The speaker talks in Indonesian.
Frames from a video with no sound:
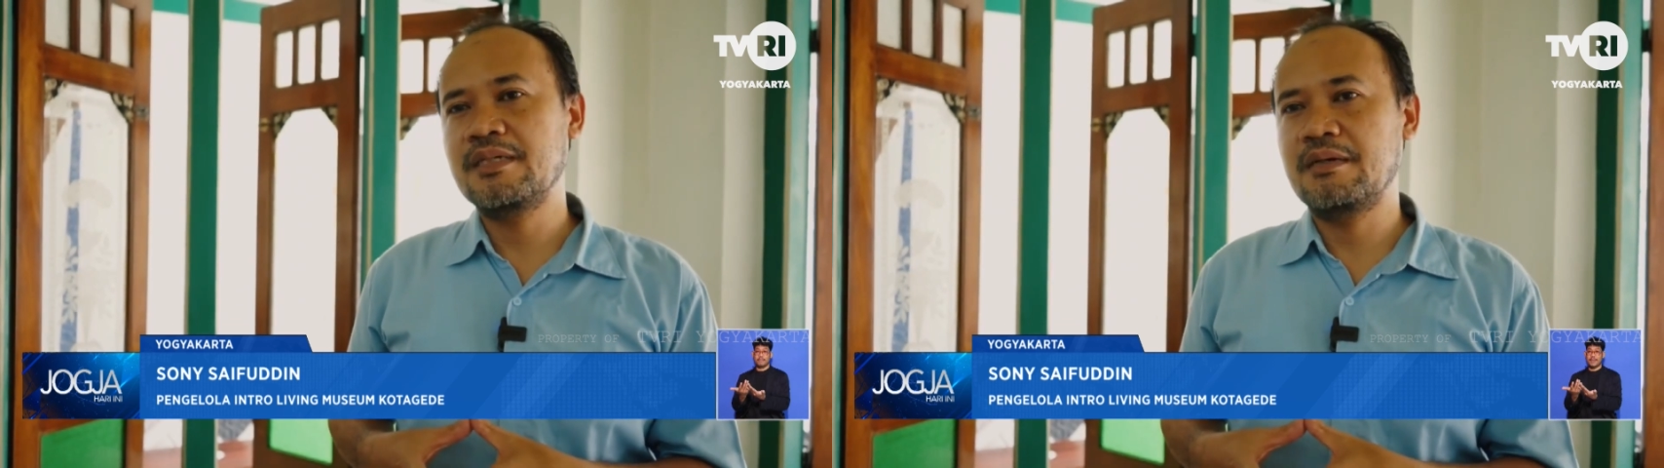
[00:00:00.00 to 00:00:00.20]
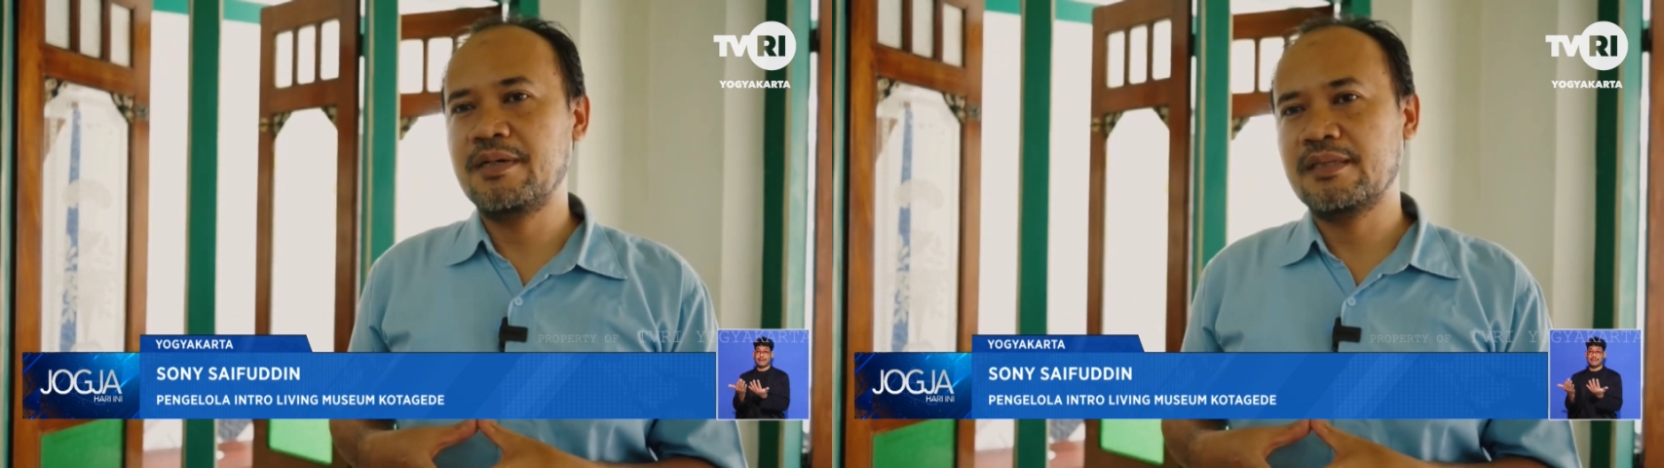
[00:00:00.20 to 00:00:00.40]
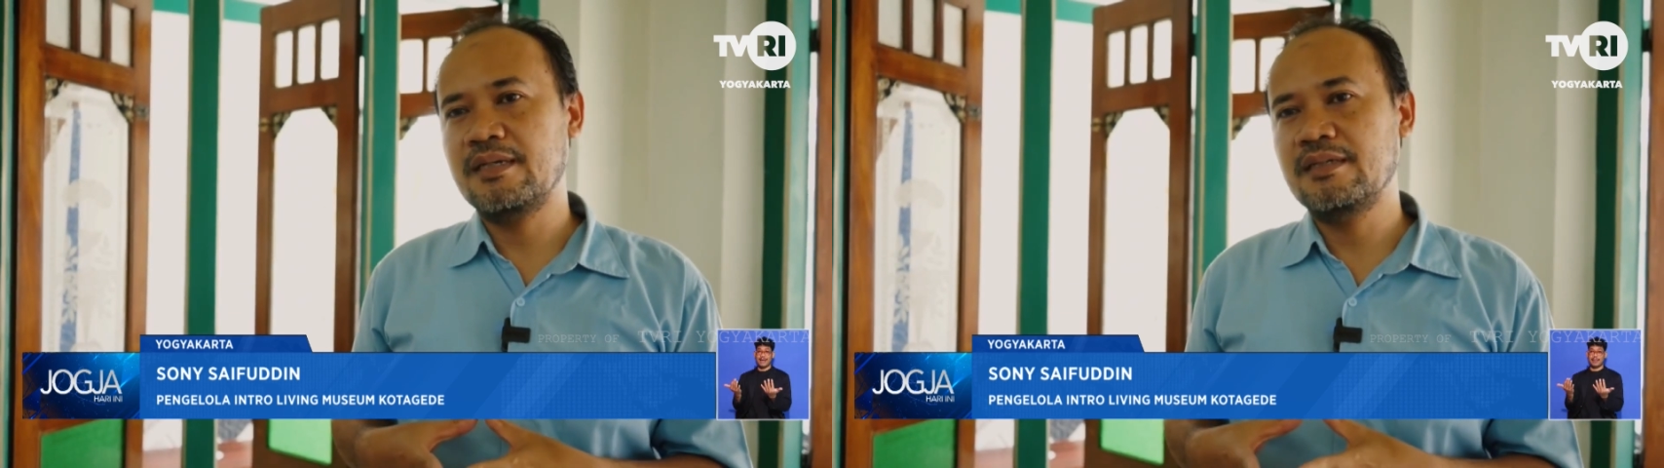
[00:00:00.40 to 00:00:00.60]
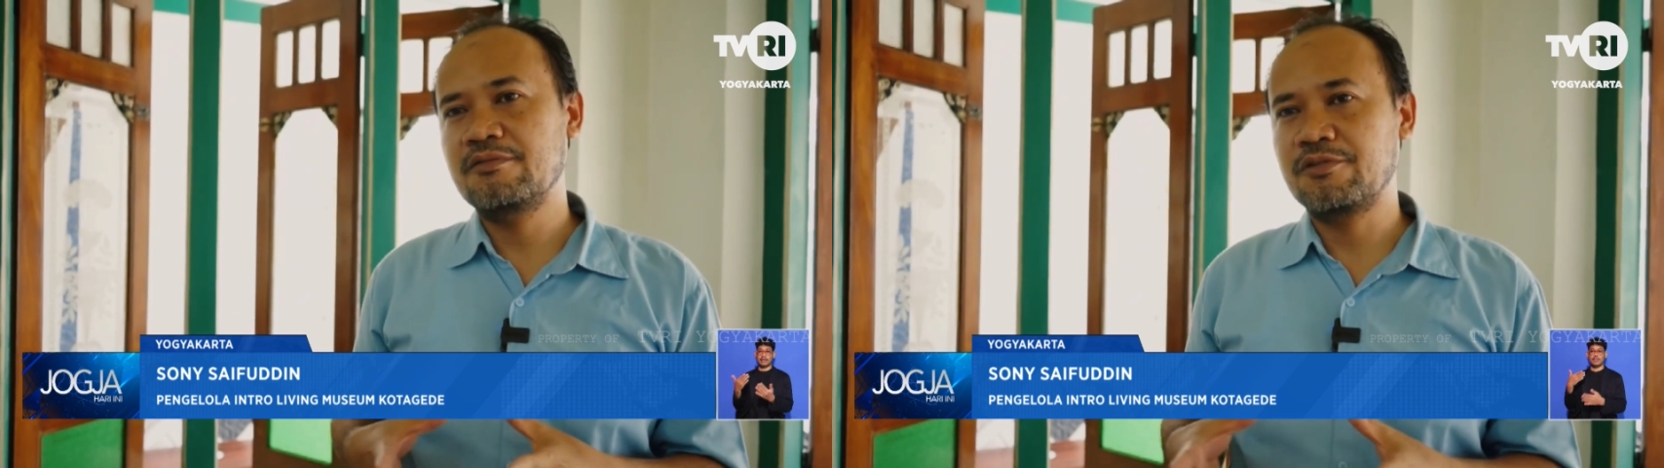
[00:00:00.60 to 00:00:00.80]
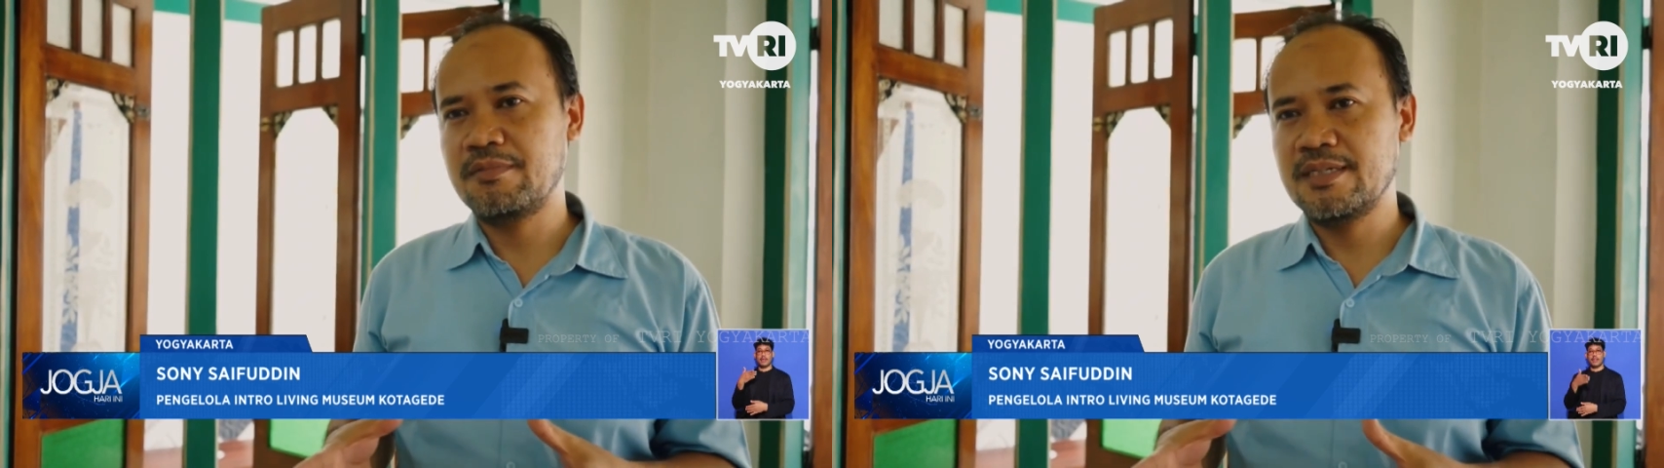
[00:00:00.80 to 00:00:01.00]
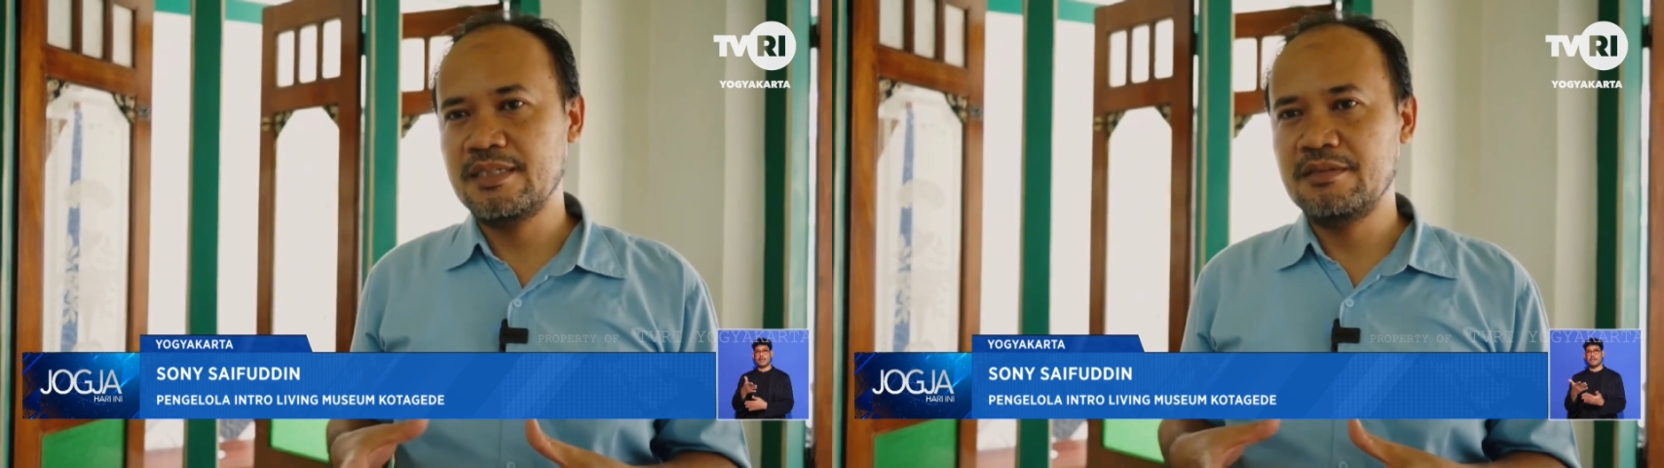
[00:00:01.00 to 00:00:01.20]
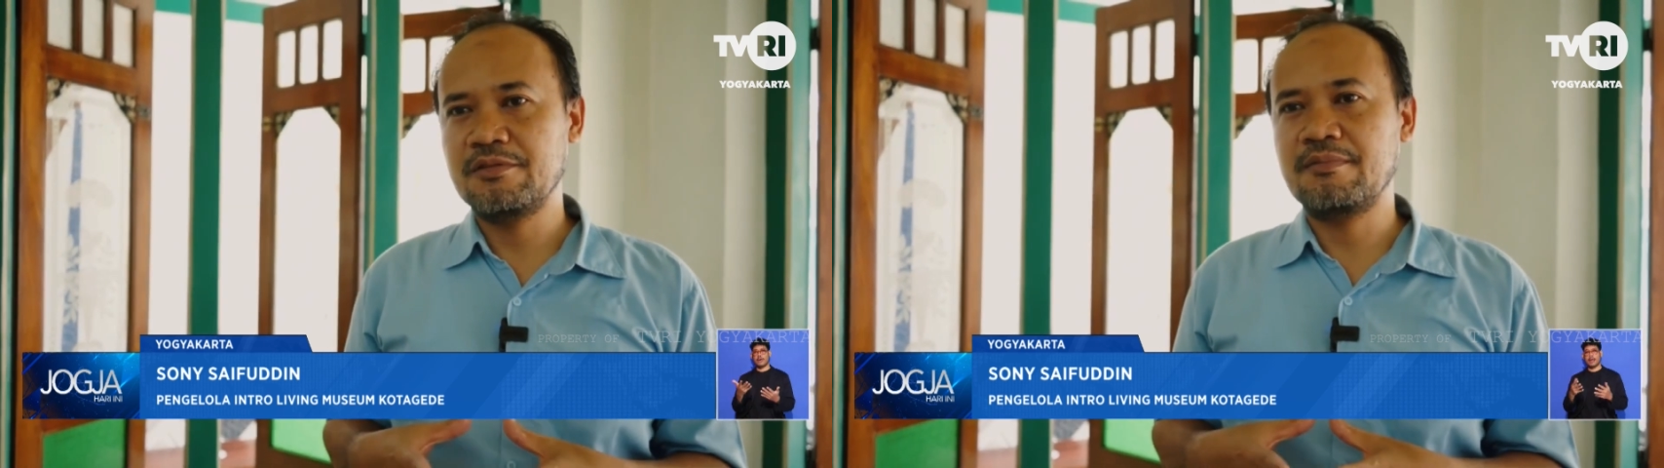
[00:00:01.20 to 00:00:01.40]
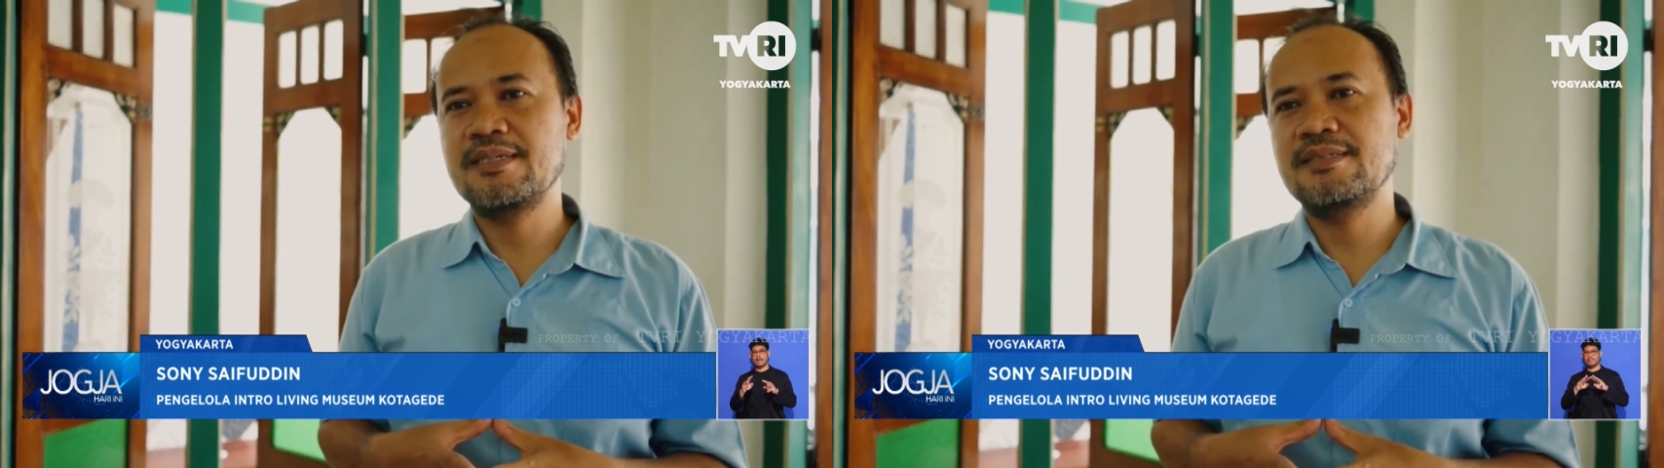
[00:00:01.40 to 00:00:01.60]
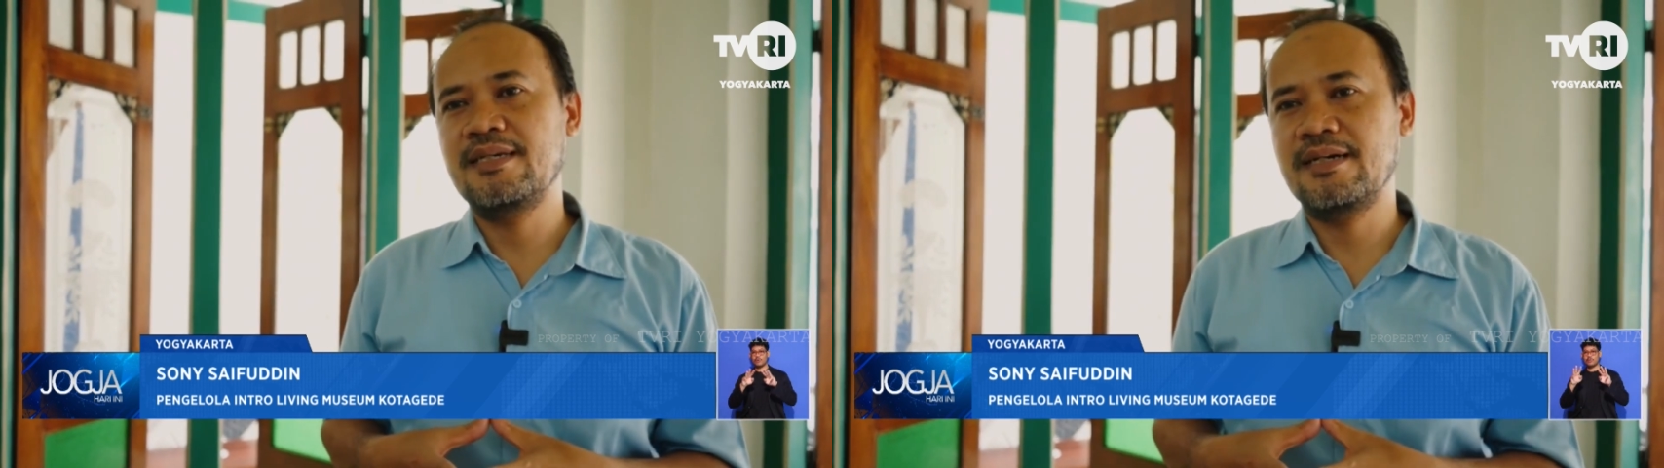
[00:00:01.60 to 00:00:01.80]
mendapatkan informasi-informasi